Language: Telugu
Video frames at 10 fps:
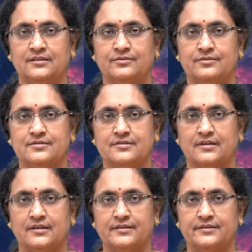
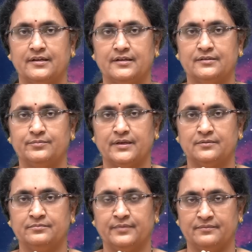గురుసాక్షాత్
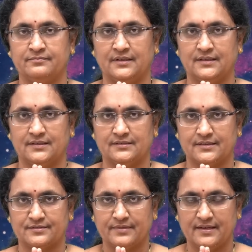పరం బ్రహ్మ
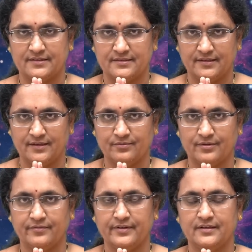తస్మై శ్రీ
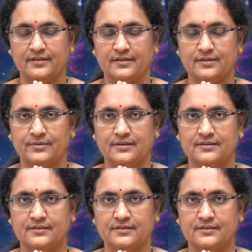గురవే నమ